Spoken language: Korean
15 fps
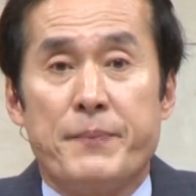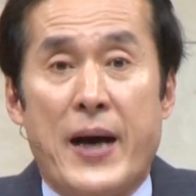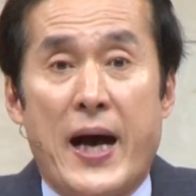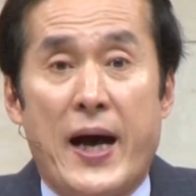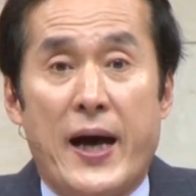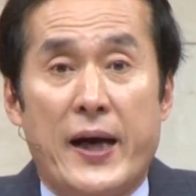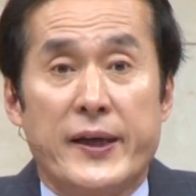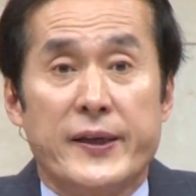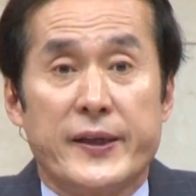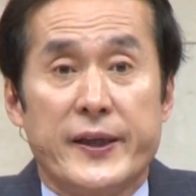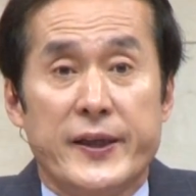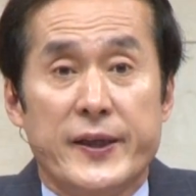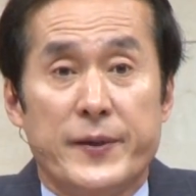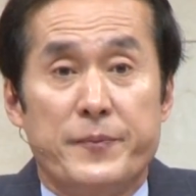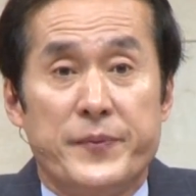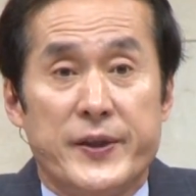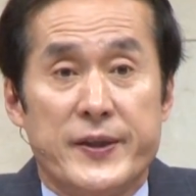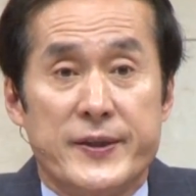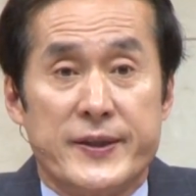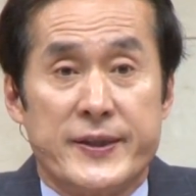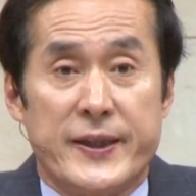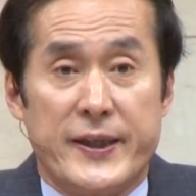반응이
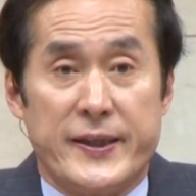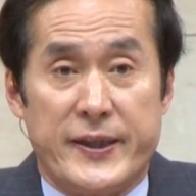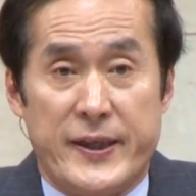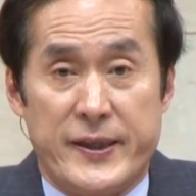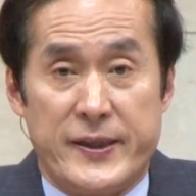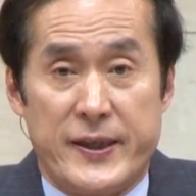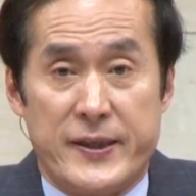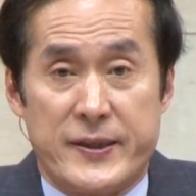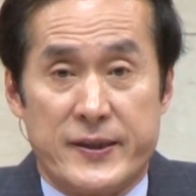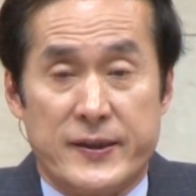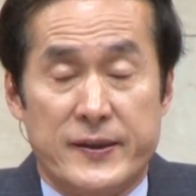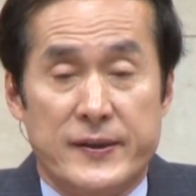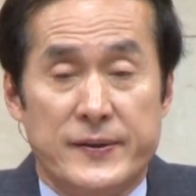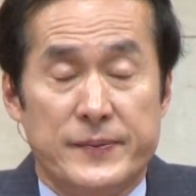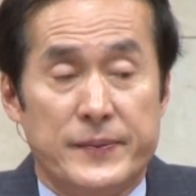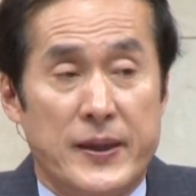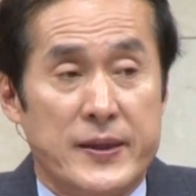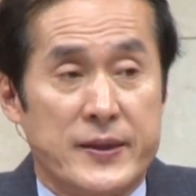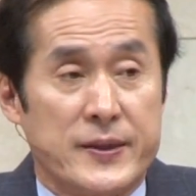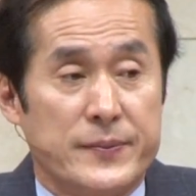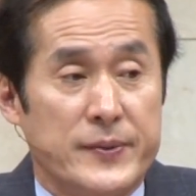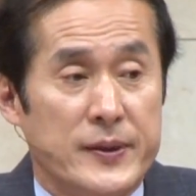없는 세대에 대해서
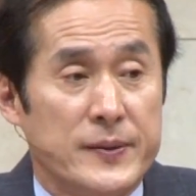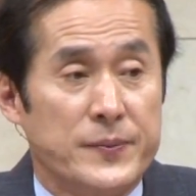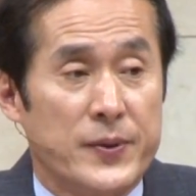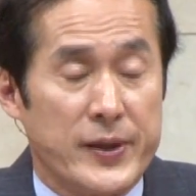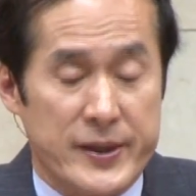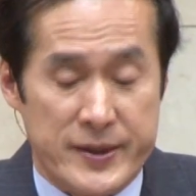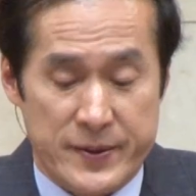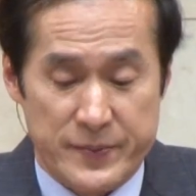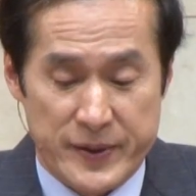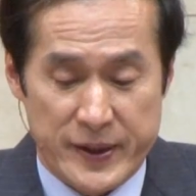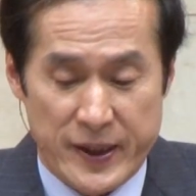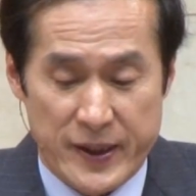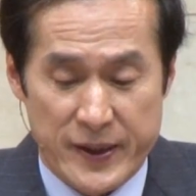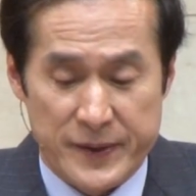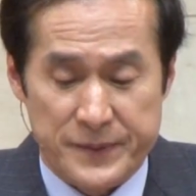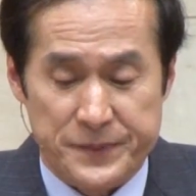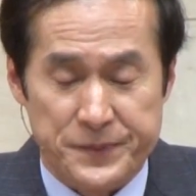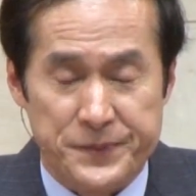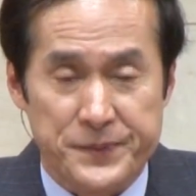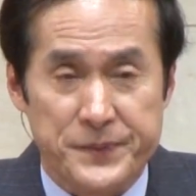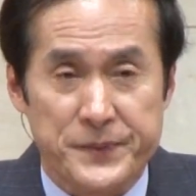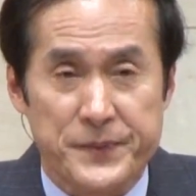말씀을 보겠습니다.
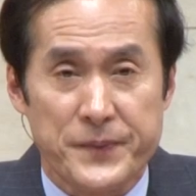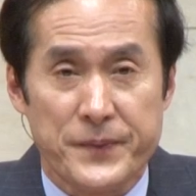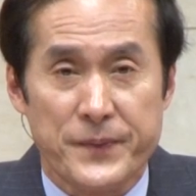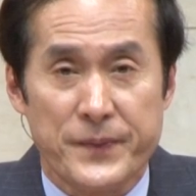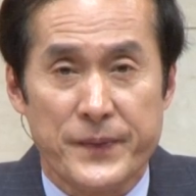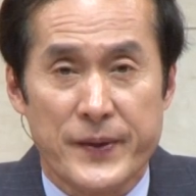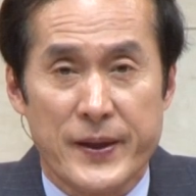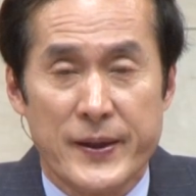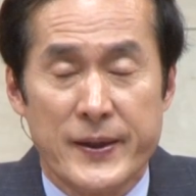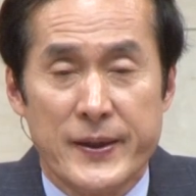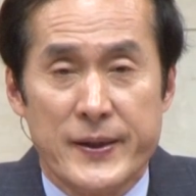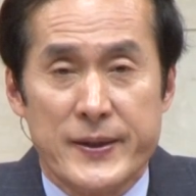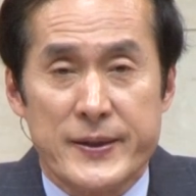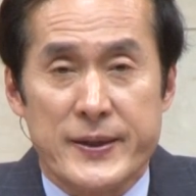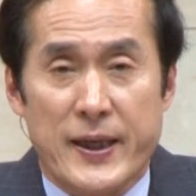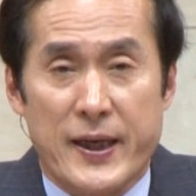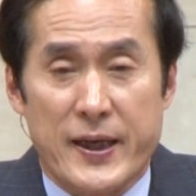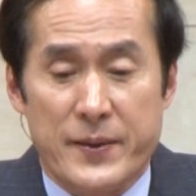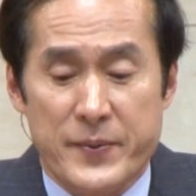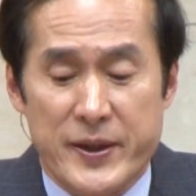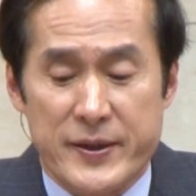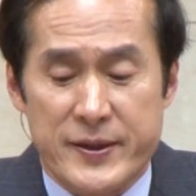
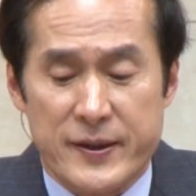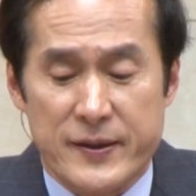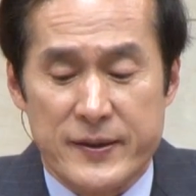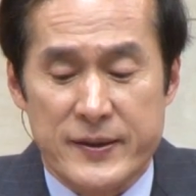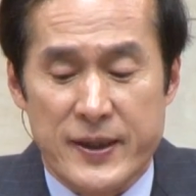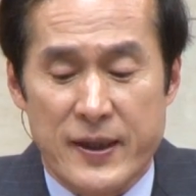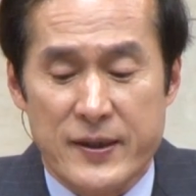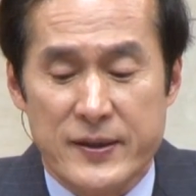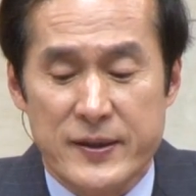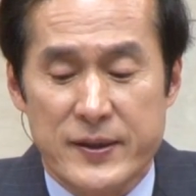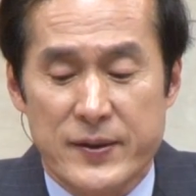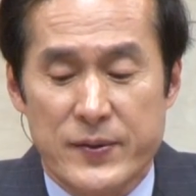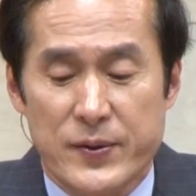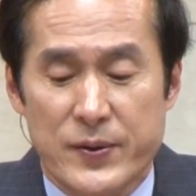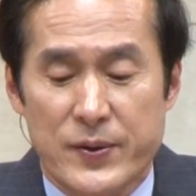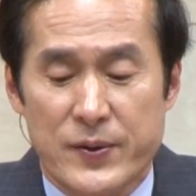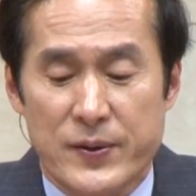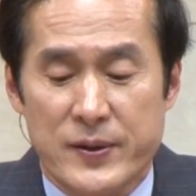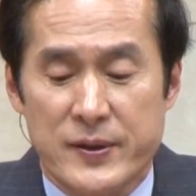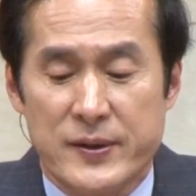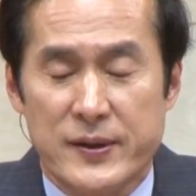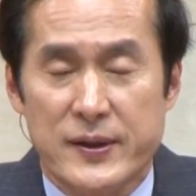사람이
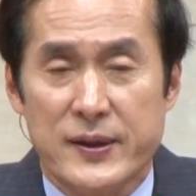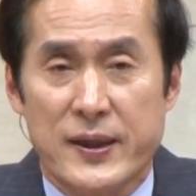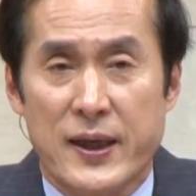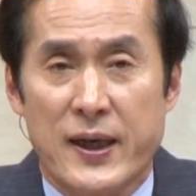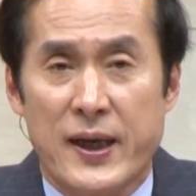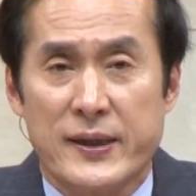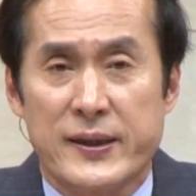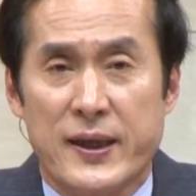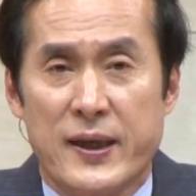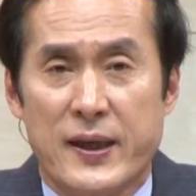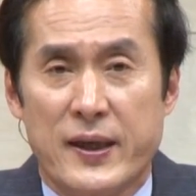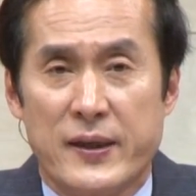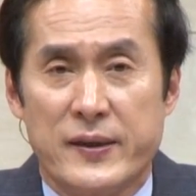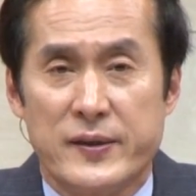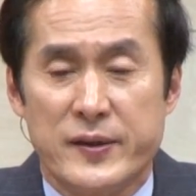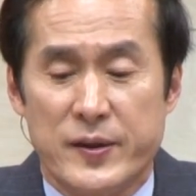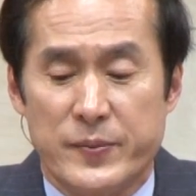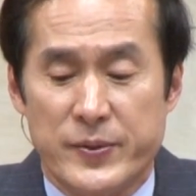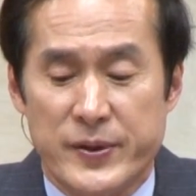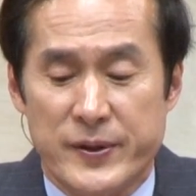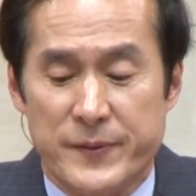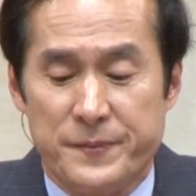정상적으로 건강하다는
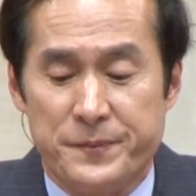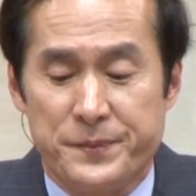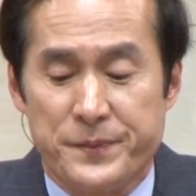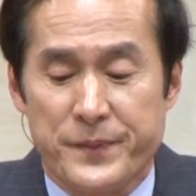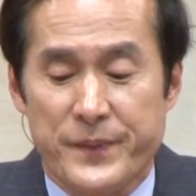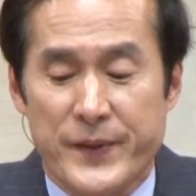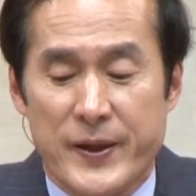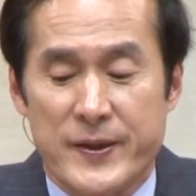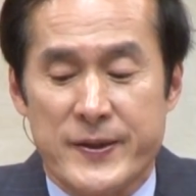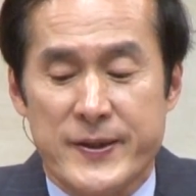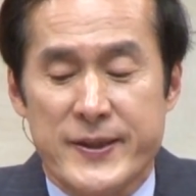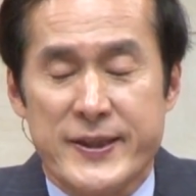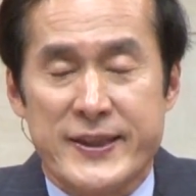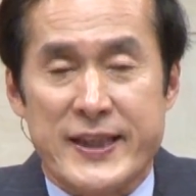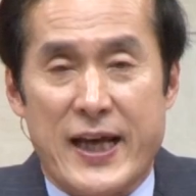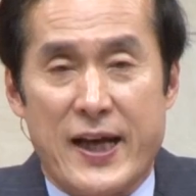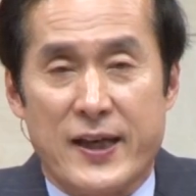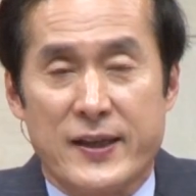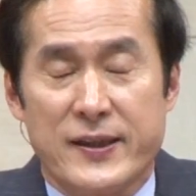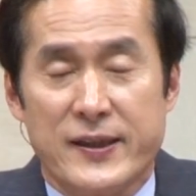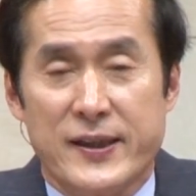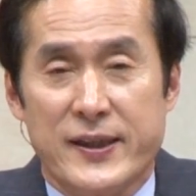여부는 어떤
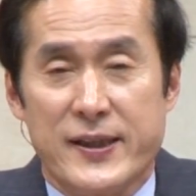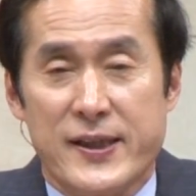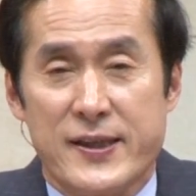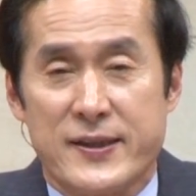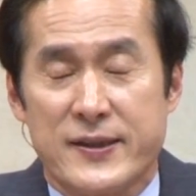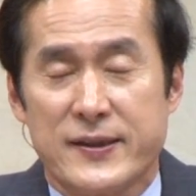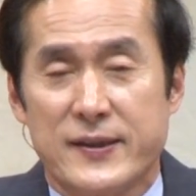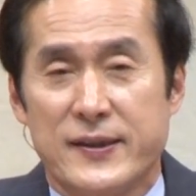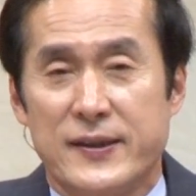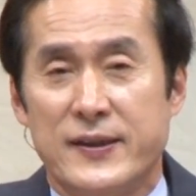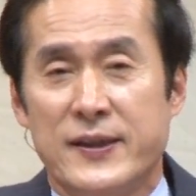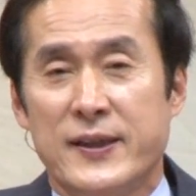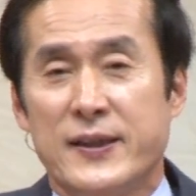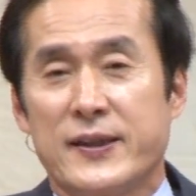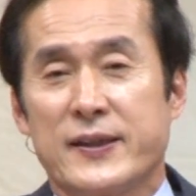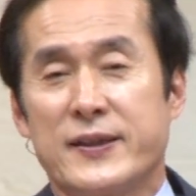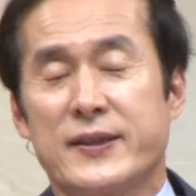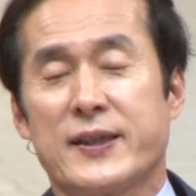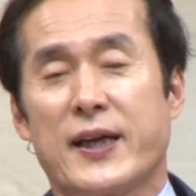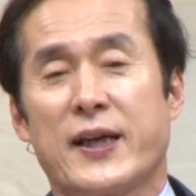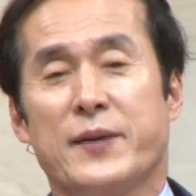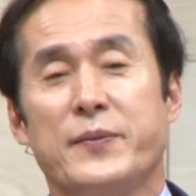사건에 대해서 그
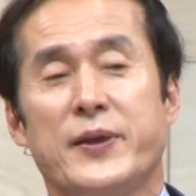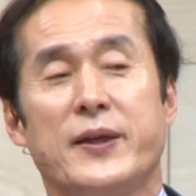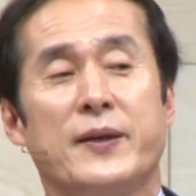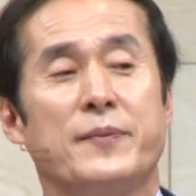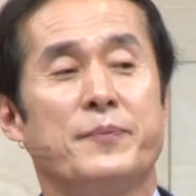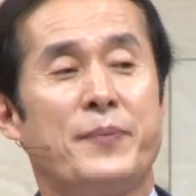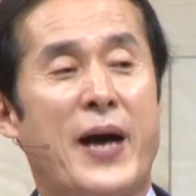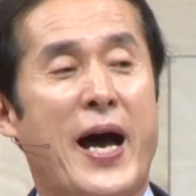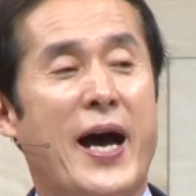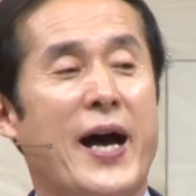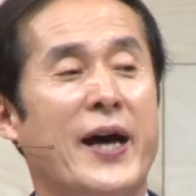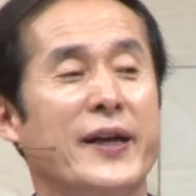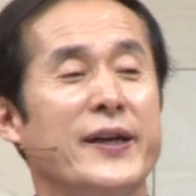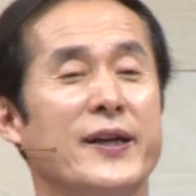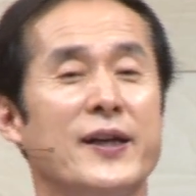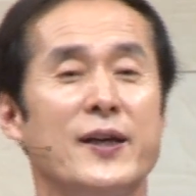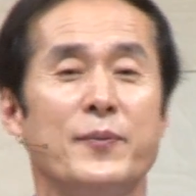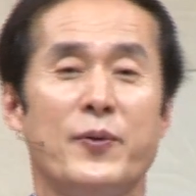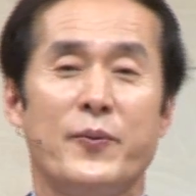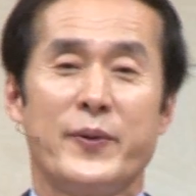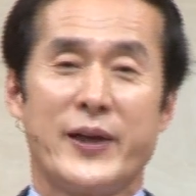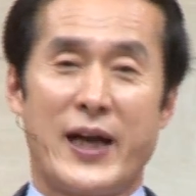사람의 반응을
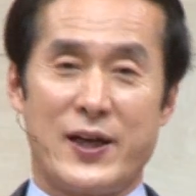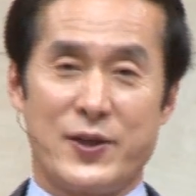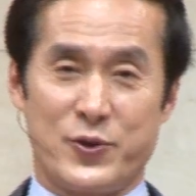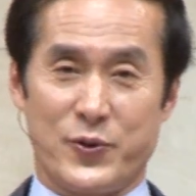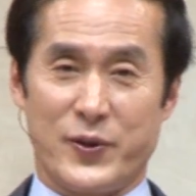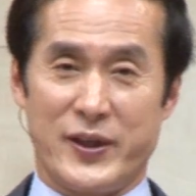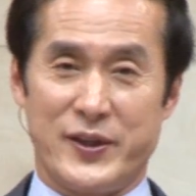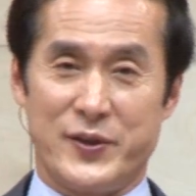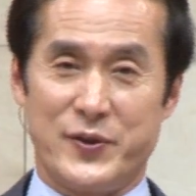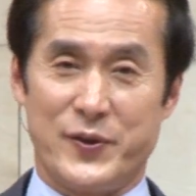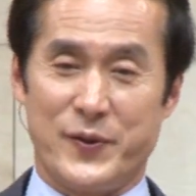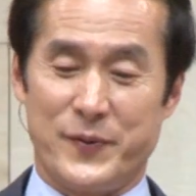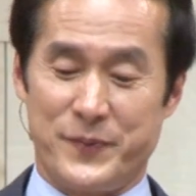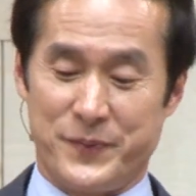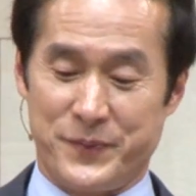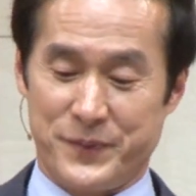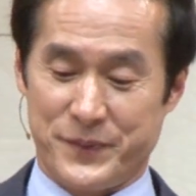보면 알 수가 있죠.